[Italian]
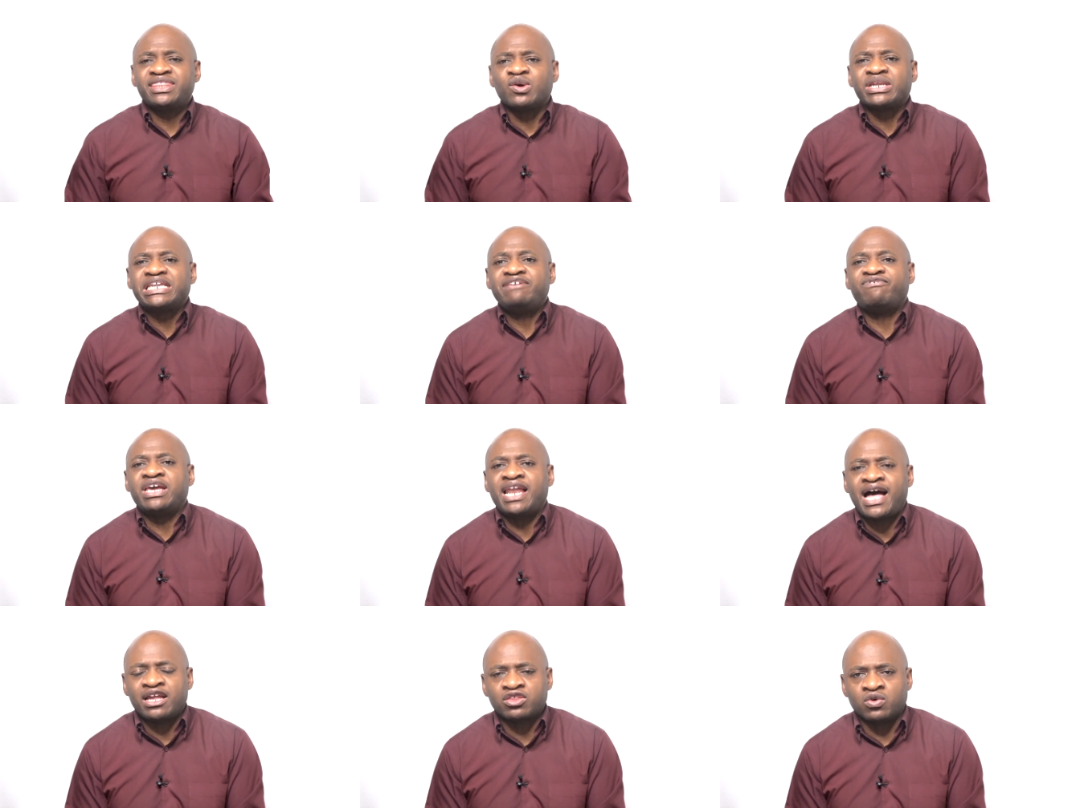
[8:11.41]

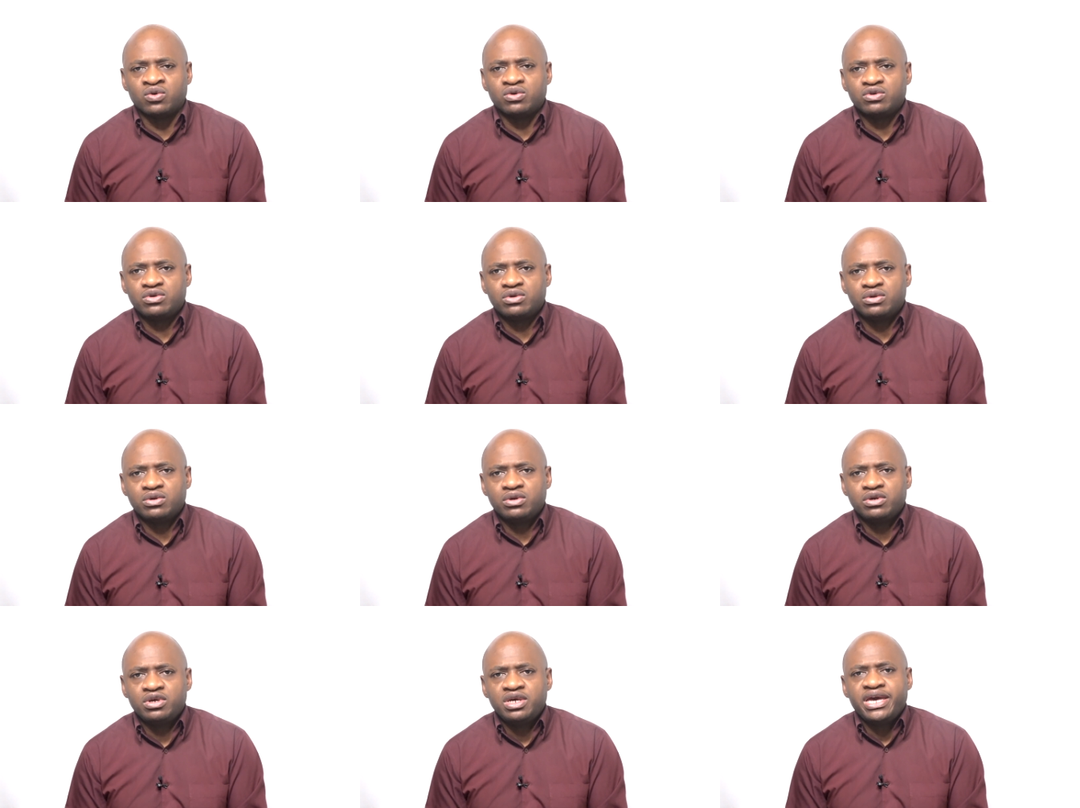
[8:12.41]
rivelato.
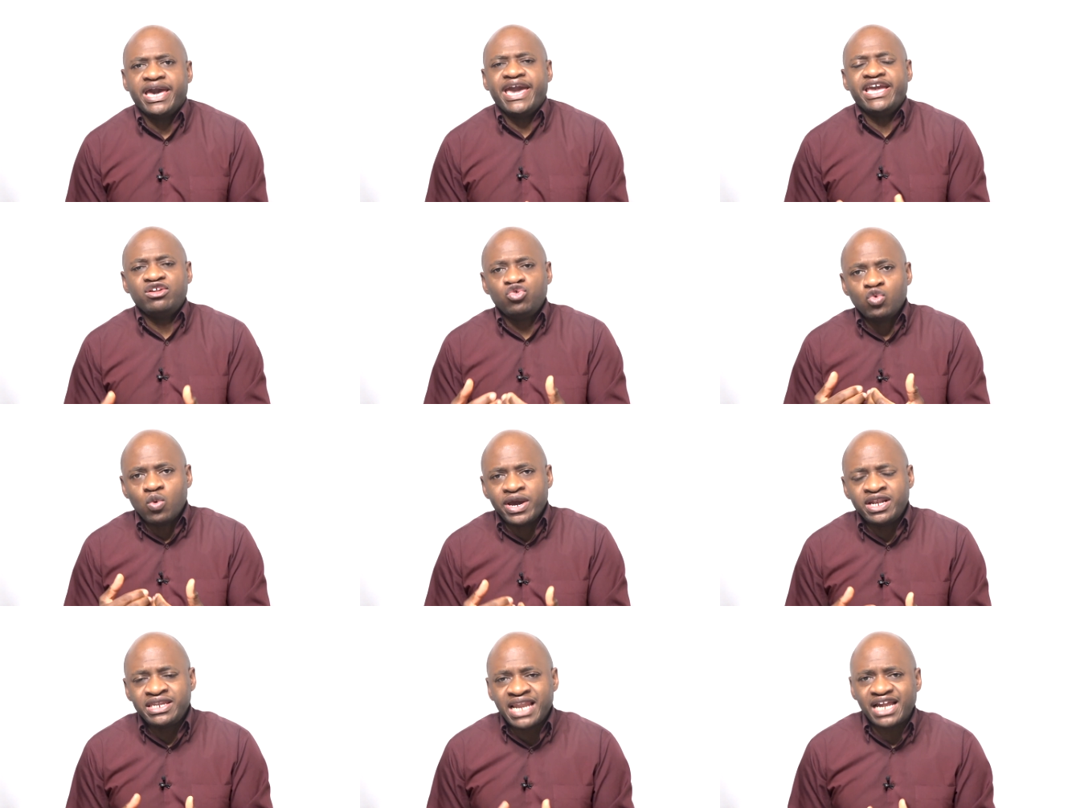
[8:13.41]
È,
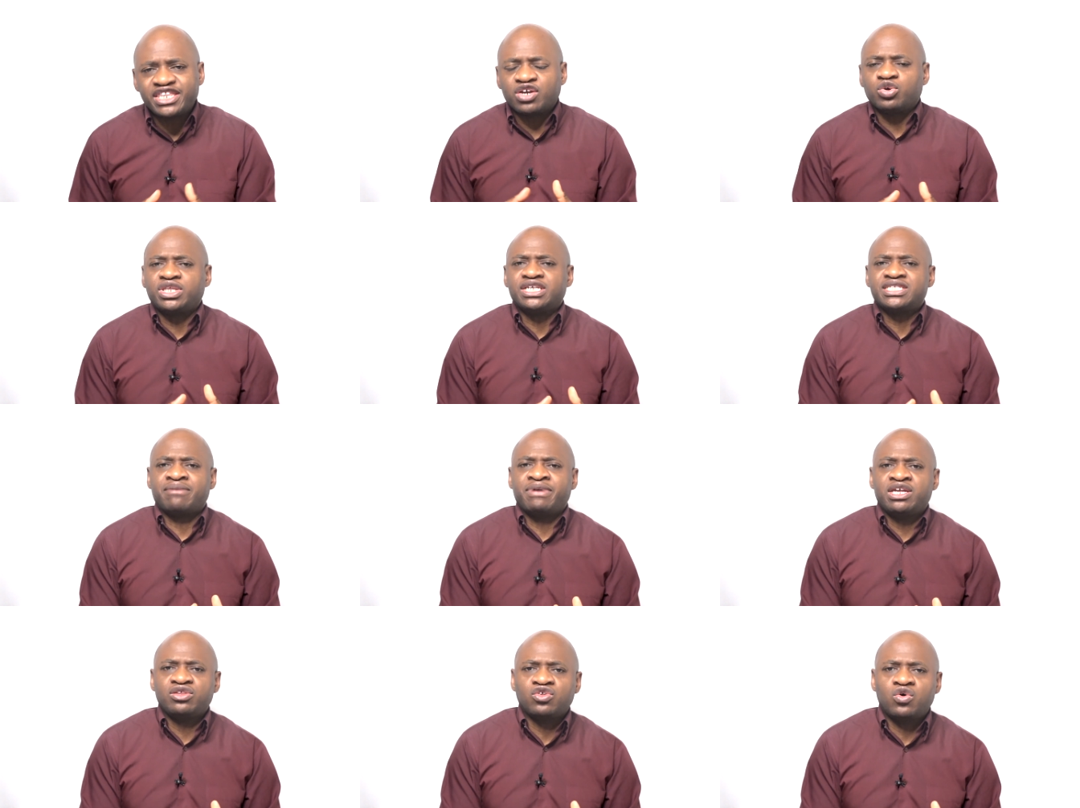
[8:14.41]
l'Antico
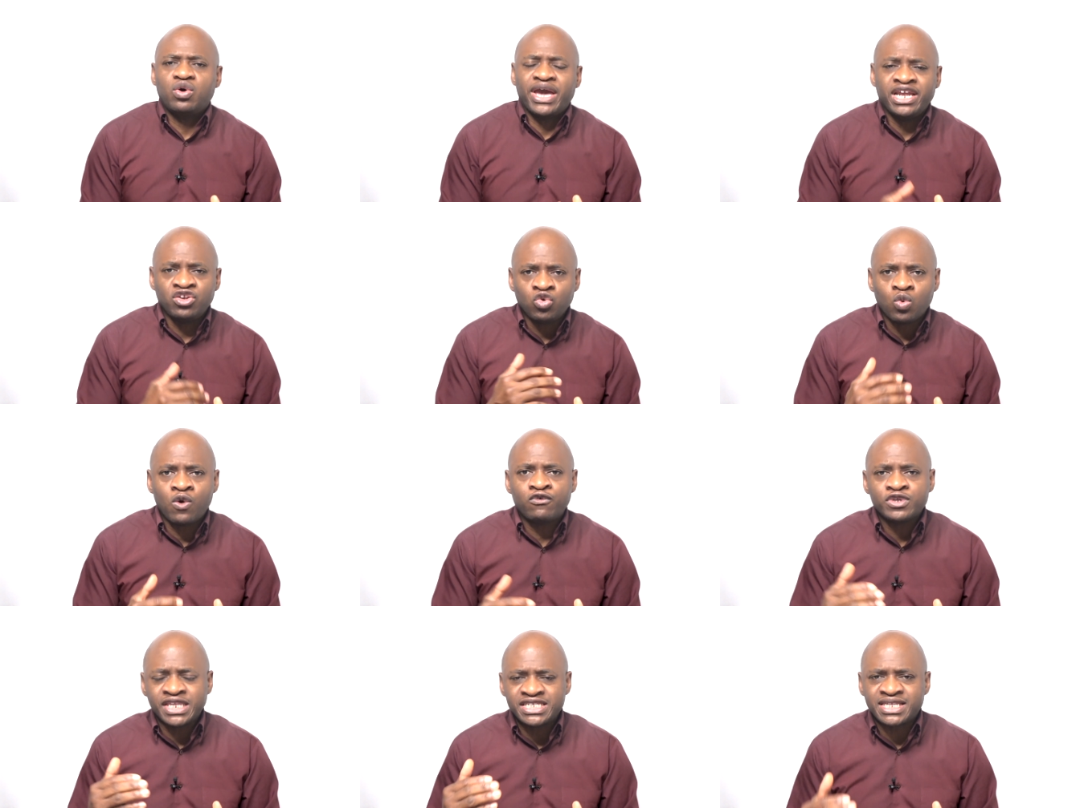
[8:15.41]
Testamento è il Nuovo
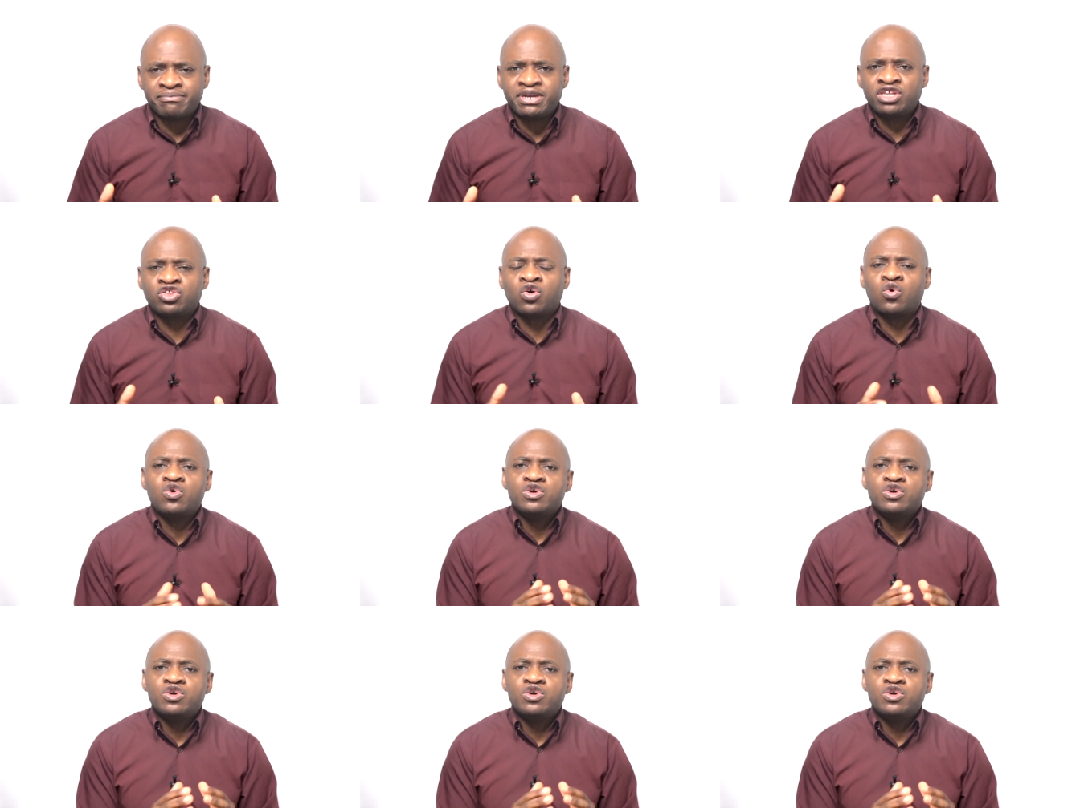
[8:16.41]
Testamento